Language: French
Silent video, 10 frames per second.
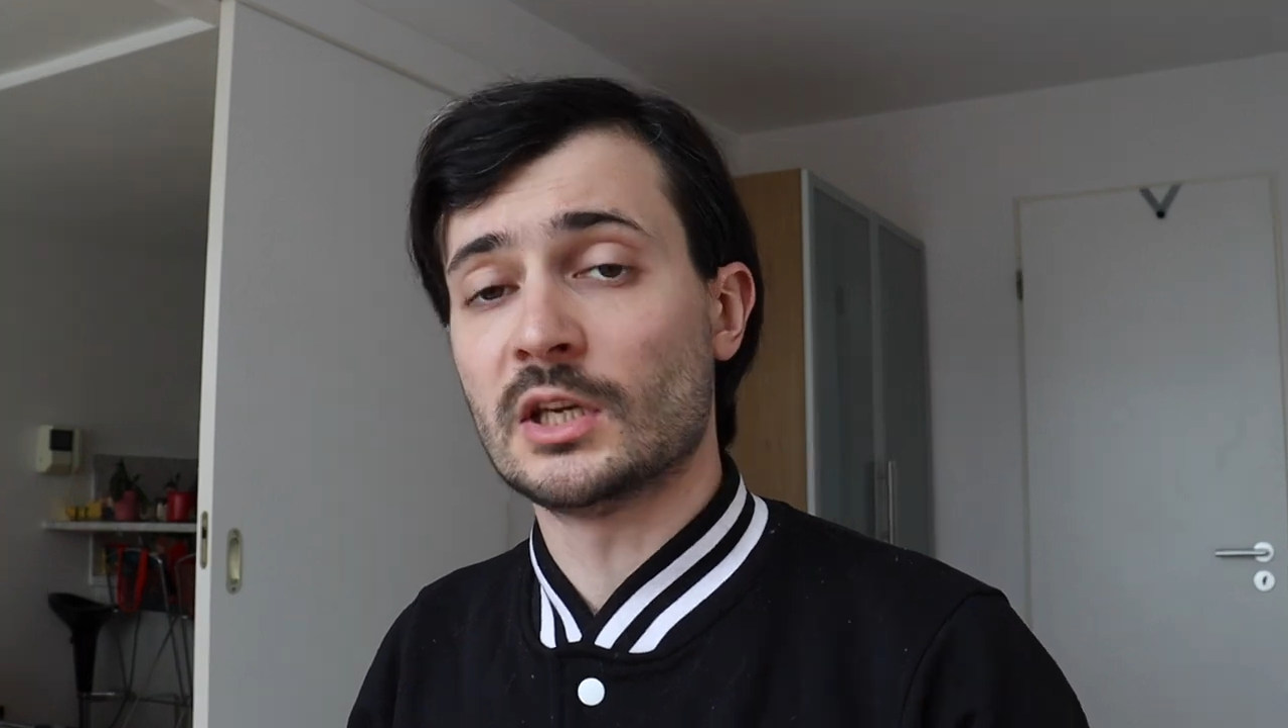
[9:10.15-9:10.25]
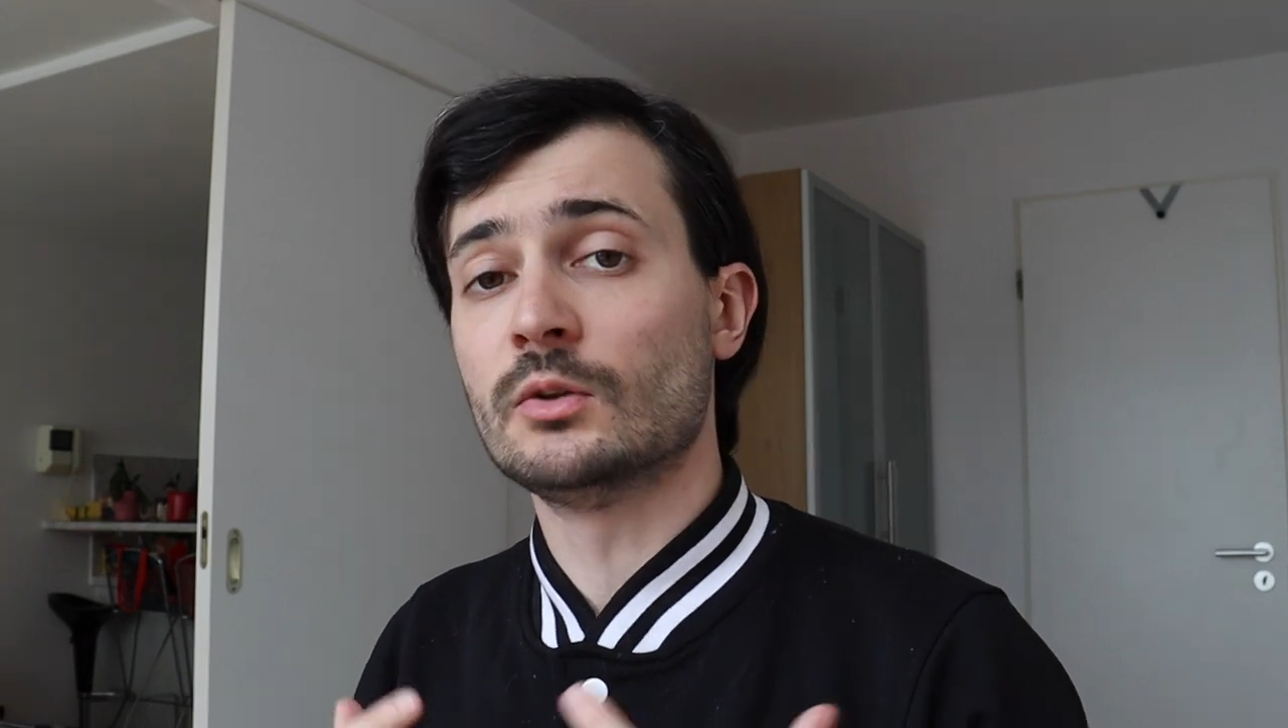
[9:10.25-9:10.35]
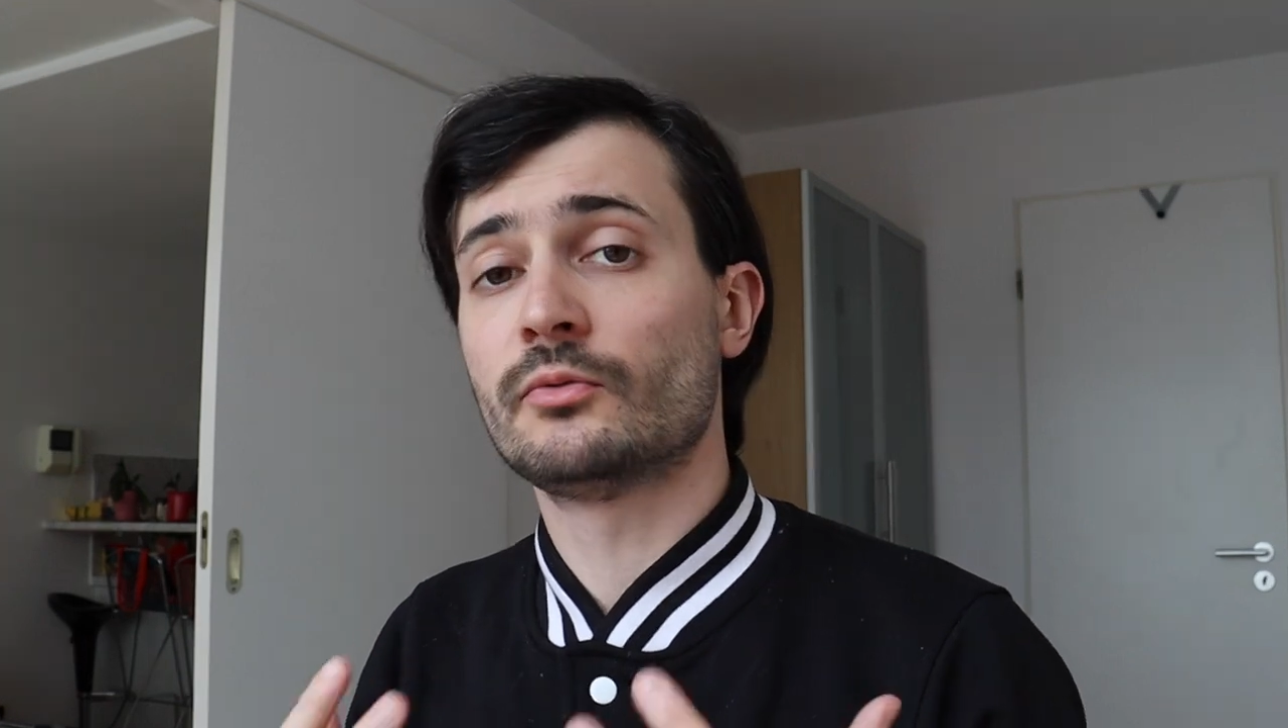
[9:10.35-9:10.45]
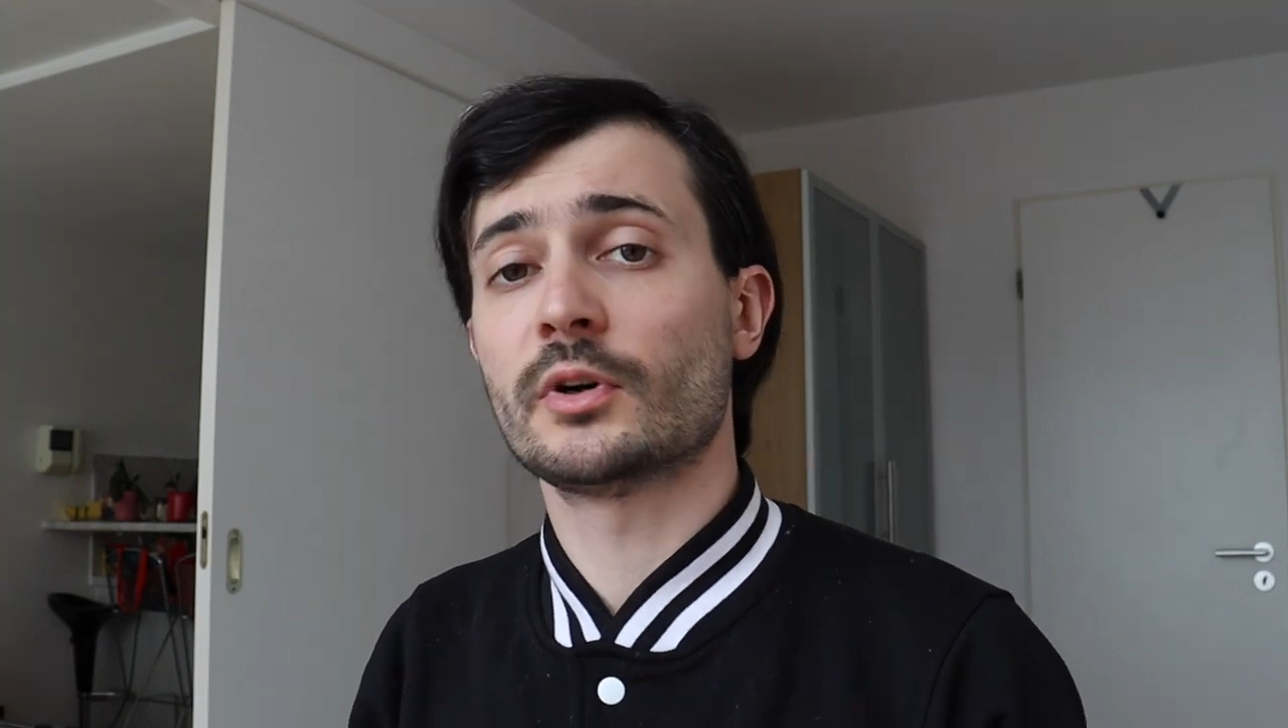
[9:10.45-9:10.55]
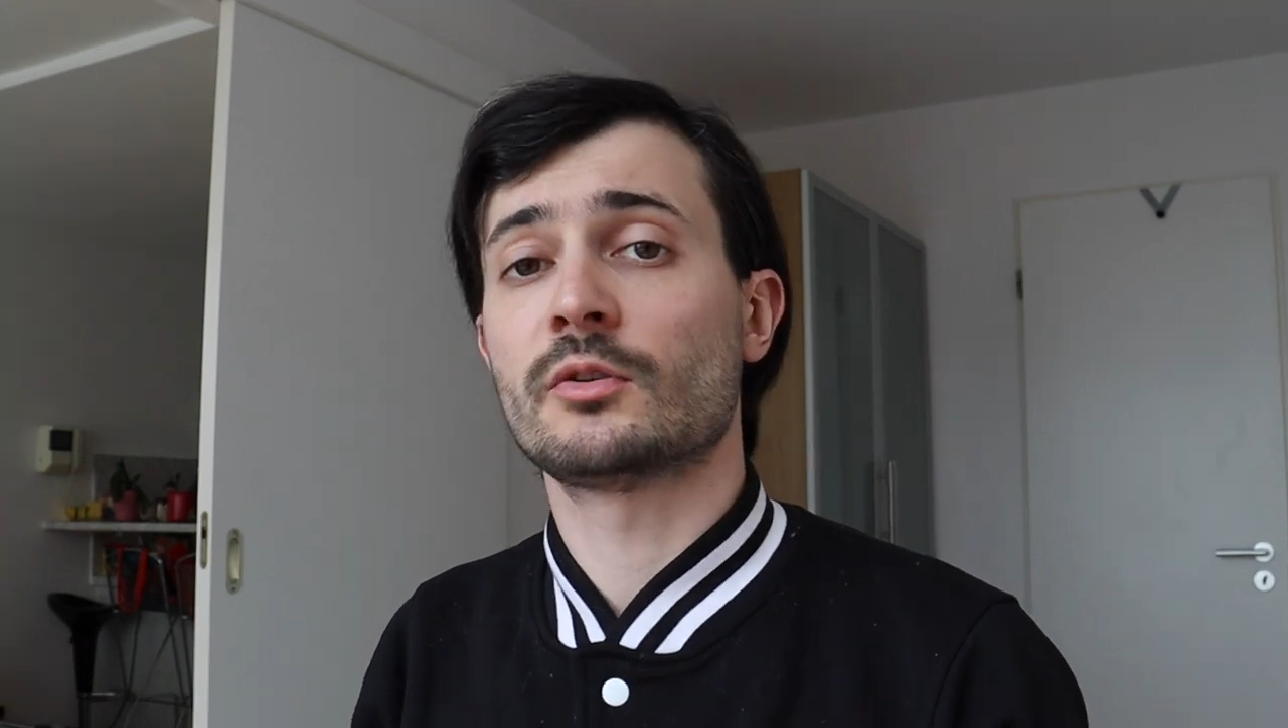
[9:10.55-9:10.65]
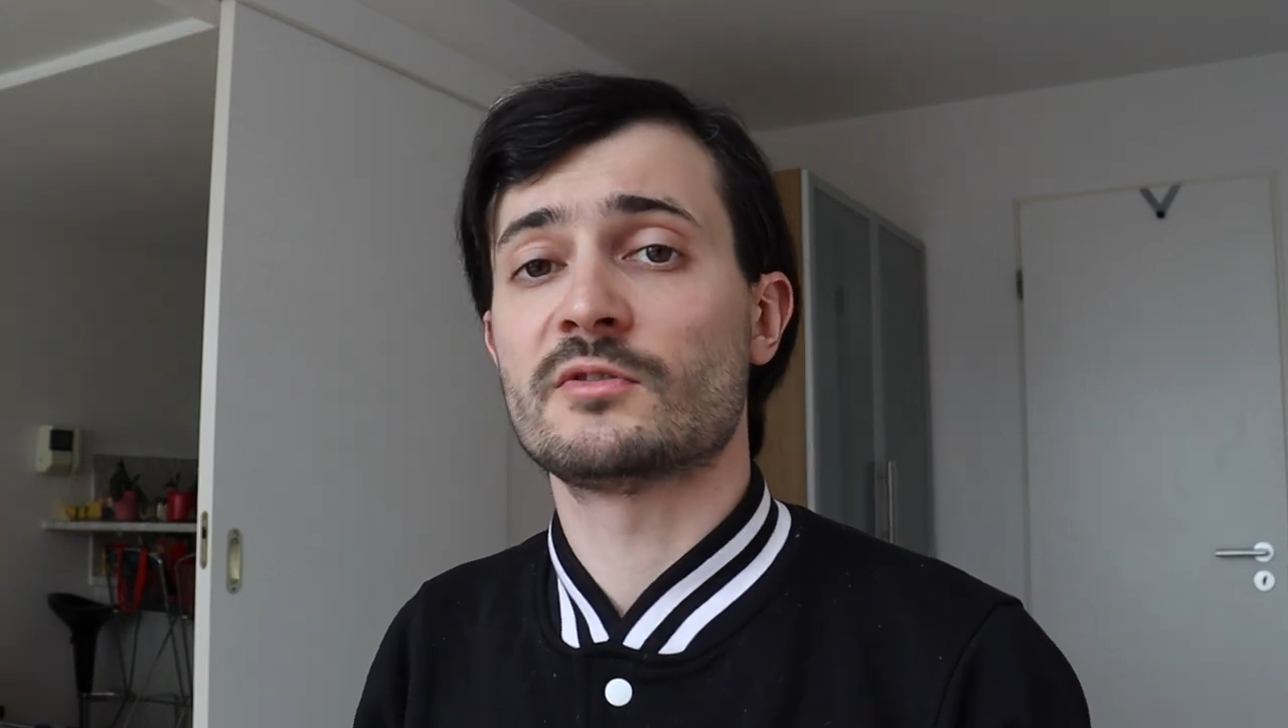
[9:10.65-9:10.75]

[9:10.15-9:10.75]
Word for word: et une fois que